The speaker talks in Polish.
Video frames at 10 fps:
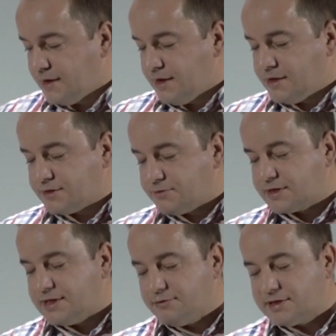Chrystus
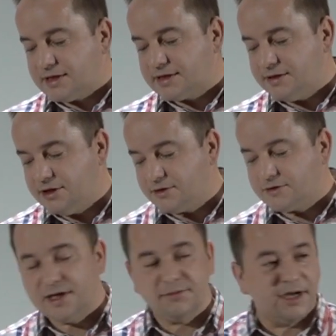znał serce
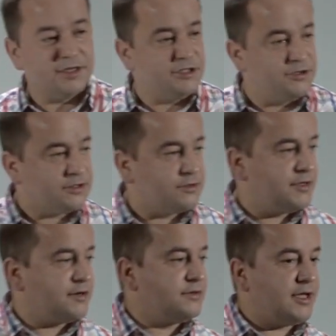Nikodema i dotknął
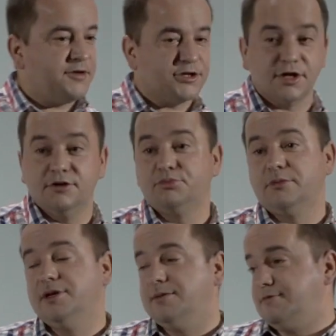jego największego
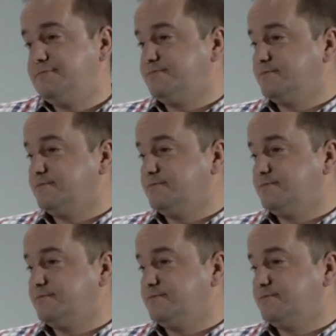problemu.